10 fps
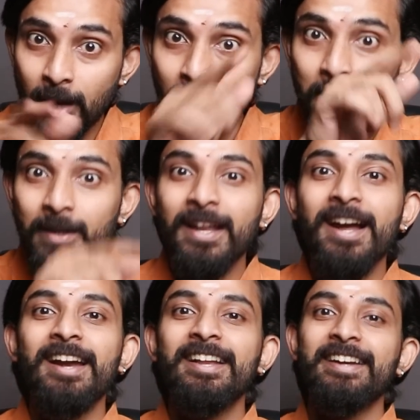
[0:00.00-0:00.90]
பிளாக்
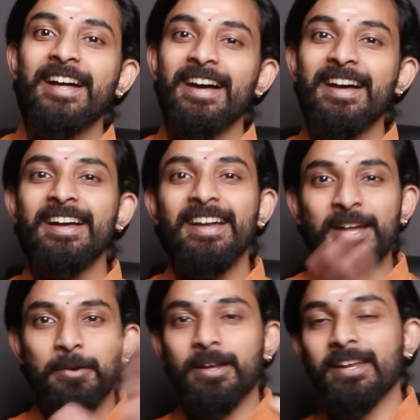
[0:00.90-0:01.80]
பண்ணாளுடா
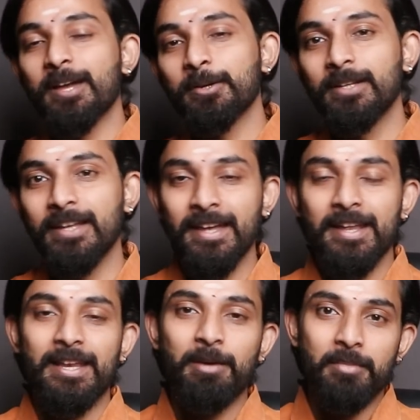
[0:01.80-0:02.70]
வேறு யாரும் இல்லை
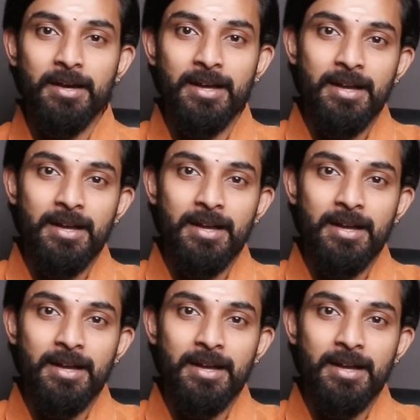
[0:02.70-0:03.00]
நம்ம